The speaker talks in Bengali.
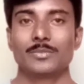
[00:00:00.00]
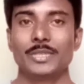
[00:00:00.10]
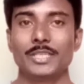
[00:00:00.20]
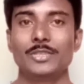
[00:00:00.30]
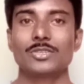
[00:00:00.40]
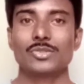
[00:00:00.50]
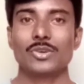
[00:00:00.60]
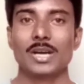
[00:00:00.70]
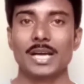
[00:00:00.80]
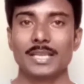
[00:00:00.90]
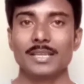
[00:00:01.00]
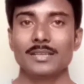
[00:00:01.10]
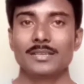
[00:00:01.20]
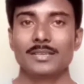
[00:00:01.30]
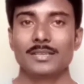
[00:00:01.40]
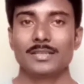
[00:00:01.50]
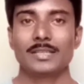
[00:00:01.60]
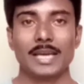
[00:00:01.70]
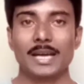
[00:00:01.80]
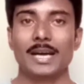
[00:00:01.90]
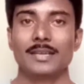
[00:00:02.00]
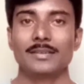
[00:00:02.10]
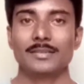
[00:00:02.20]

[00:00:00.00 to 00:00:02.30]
ভিডিও সহকারে দেখান